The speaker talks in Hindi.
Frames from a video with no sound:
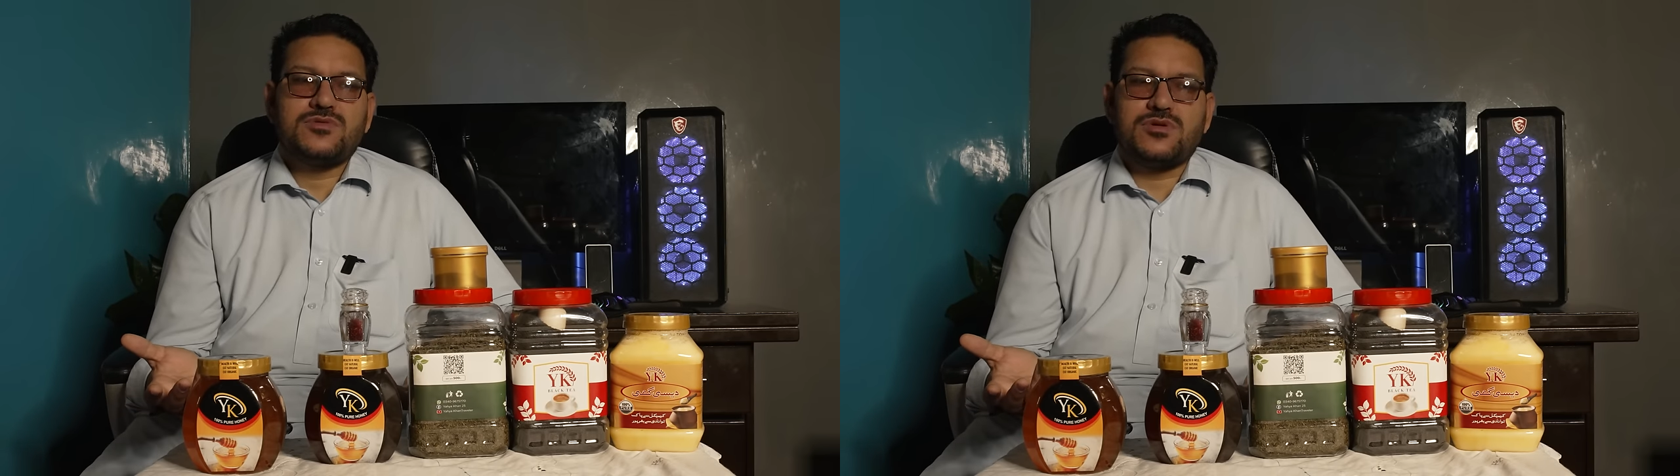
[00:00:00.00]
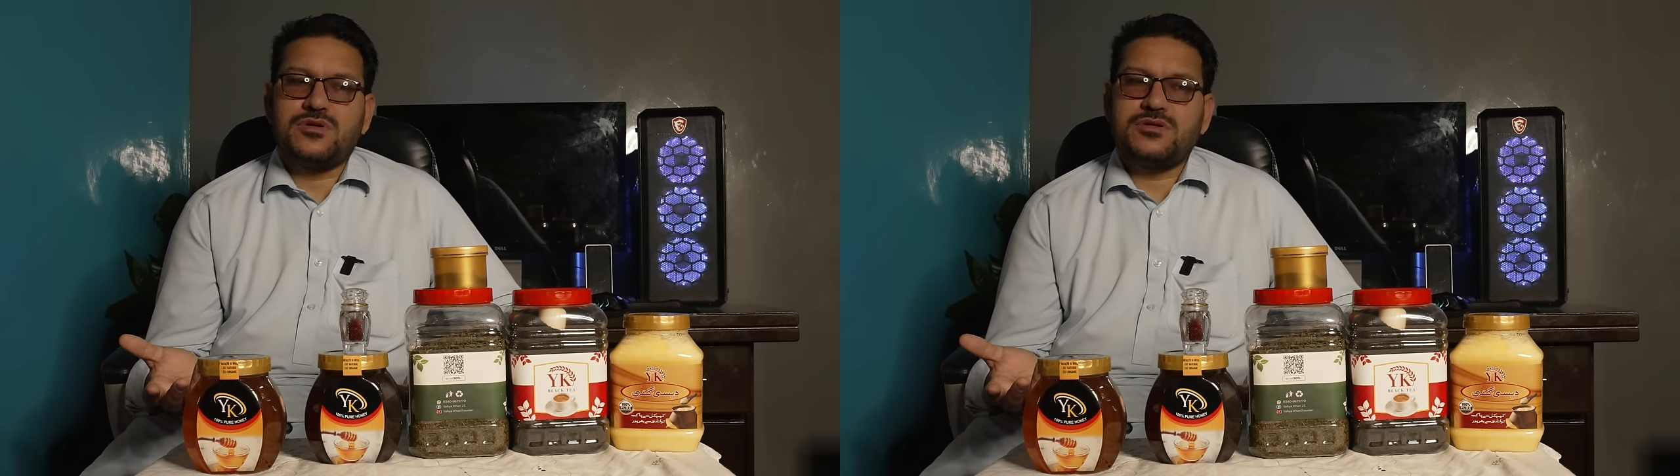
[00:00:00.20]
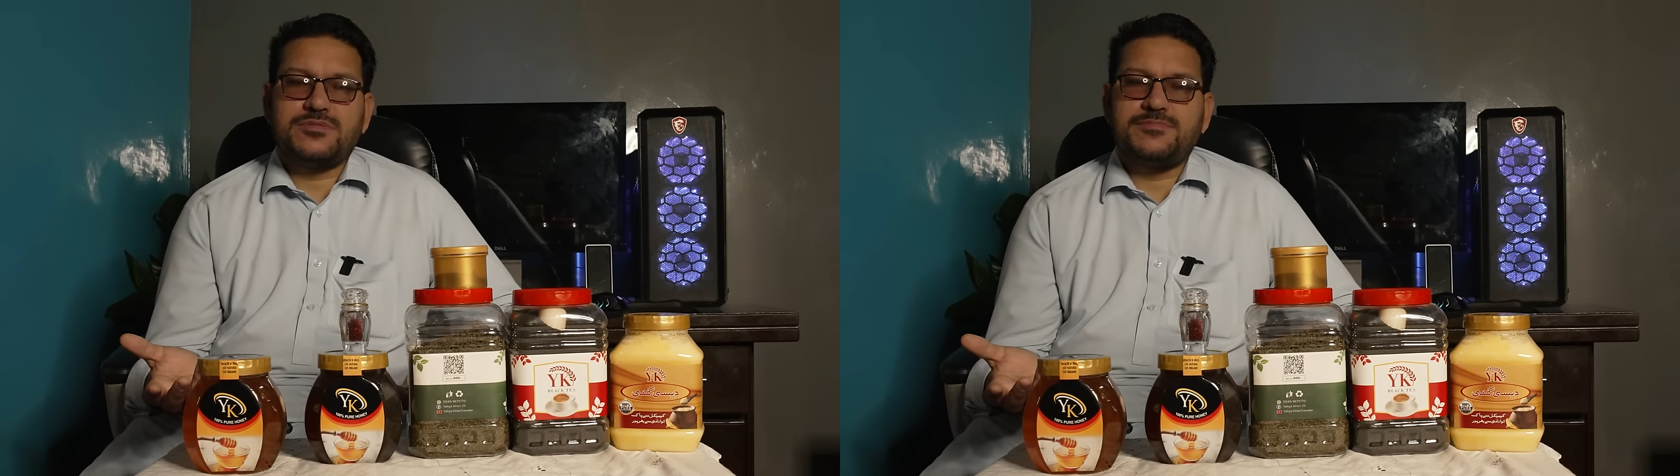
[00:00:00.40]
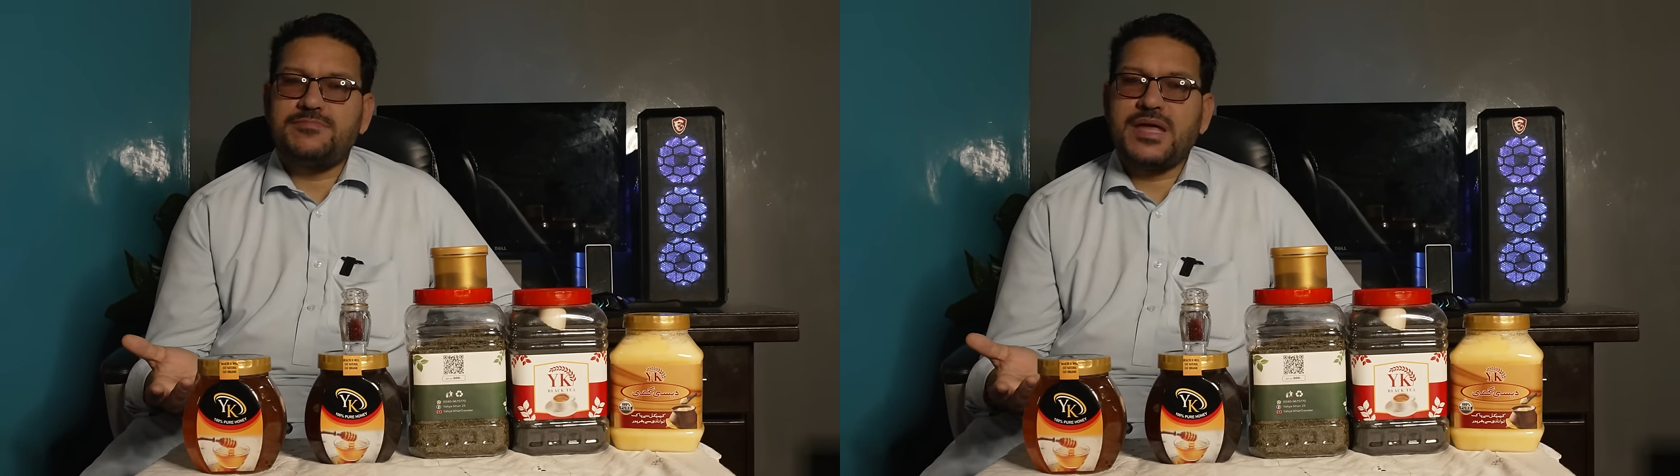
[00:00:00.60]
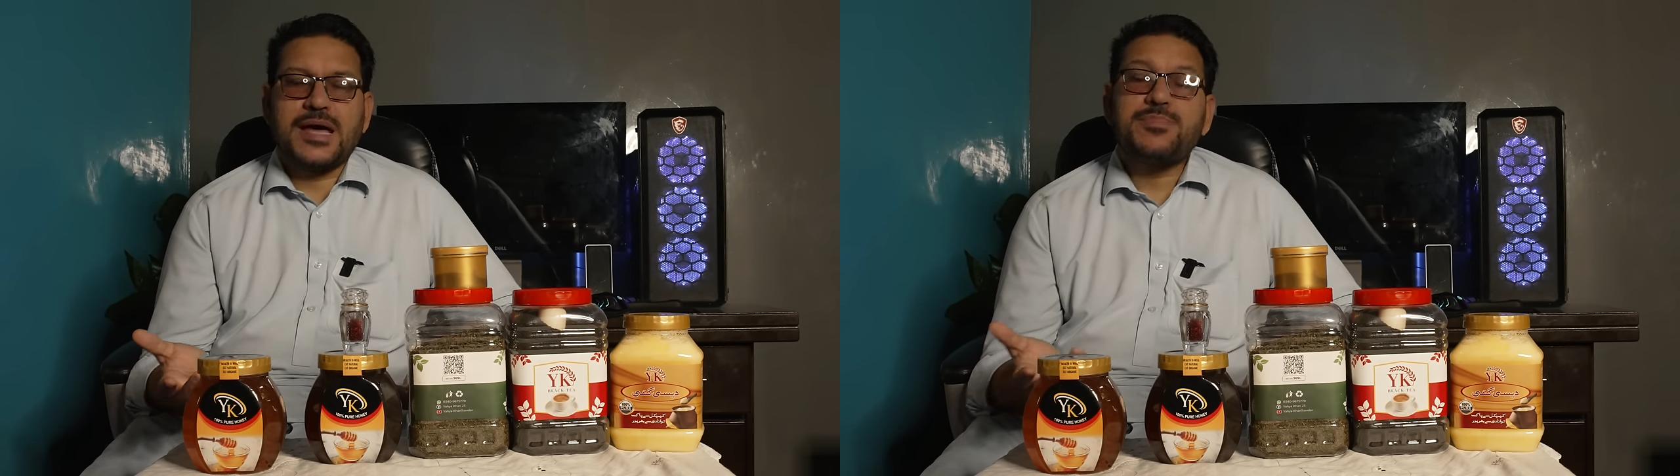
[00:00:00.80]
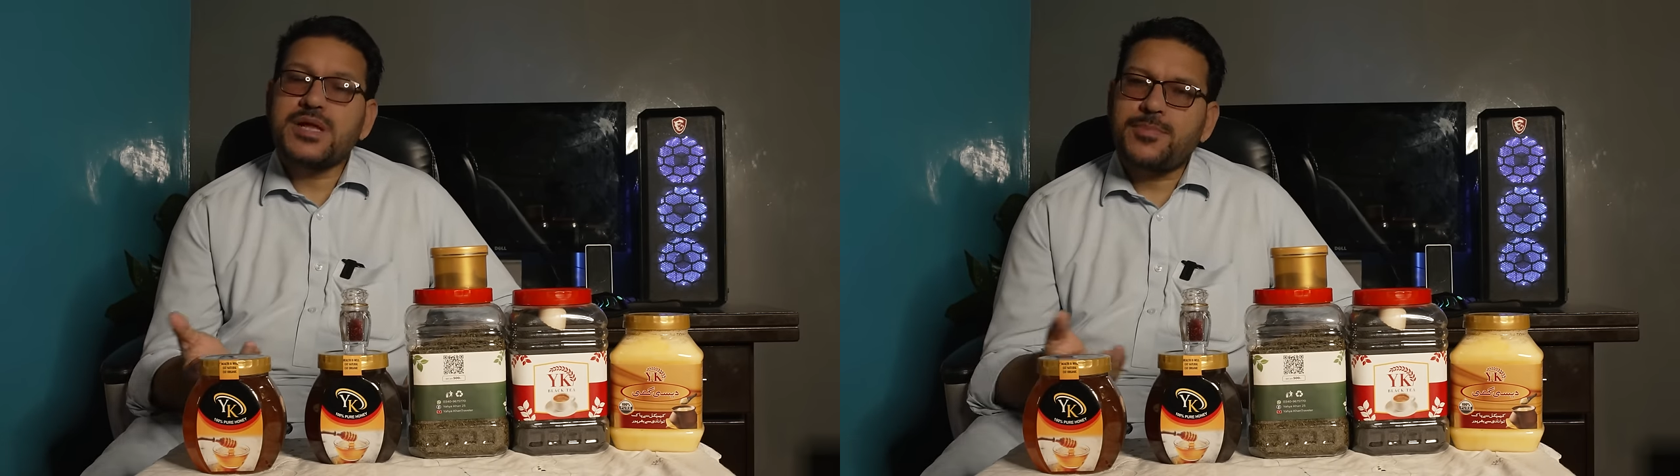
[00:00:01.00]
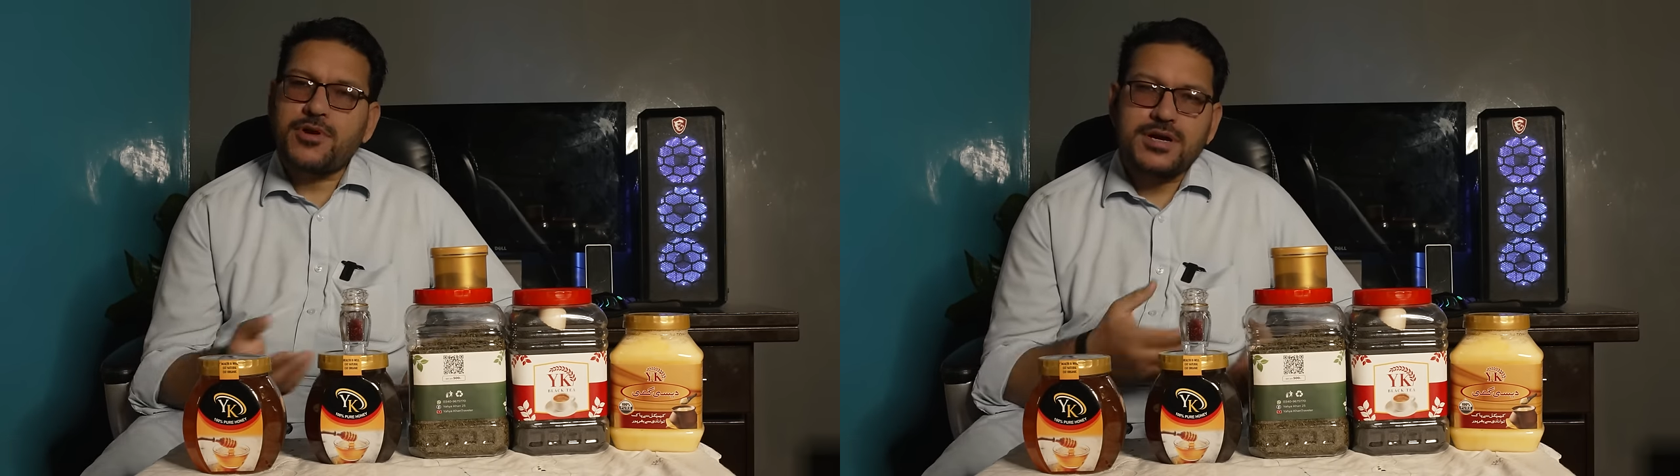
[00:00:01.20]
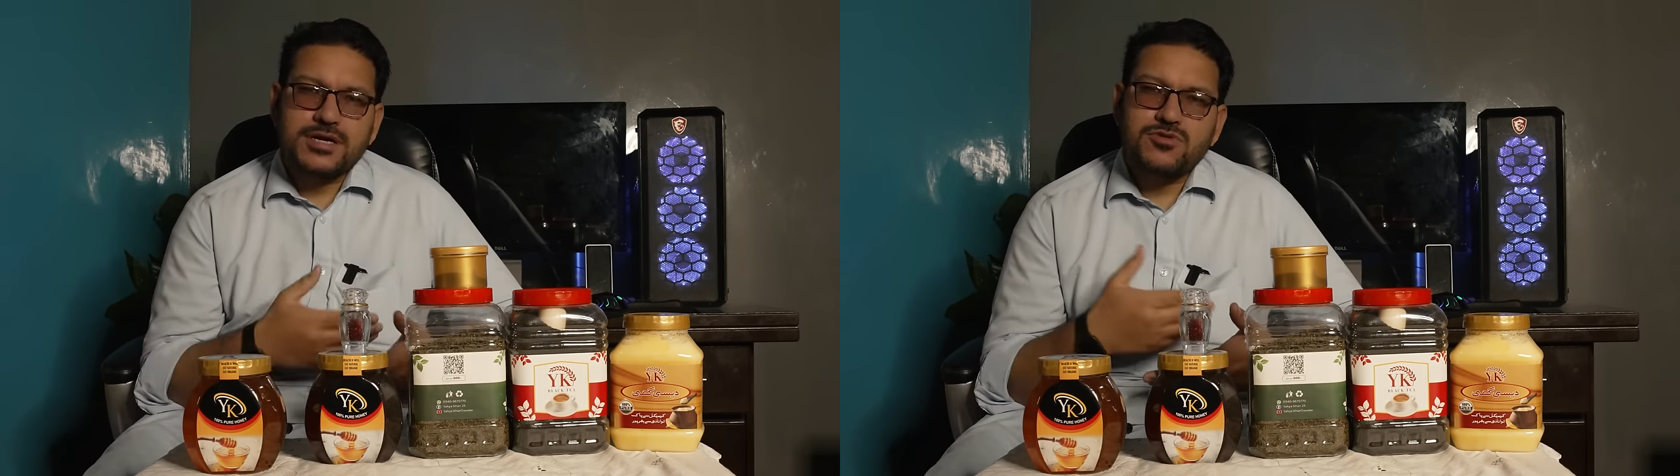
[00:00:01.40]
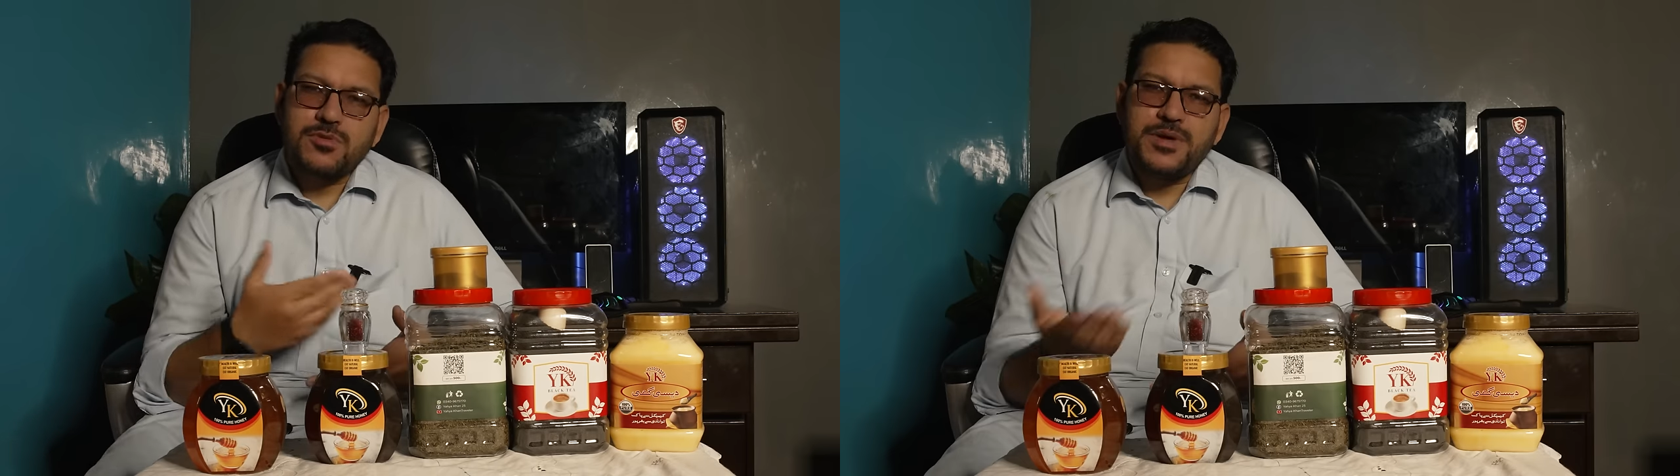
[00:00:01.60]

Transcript: तो मैं अपने प्रोडक्ट को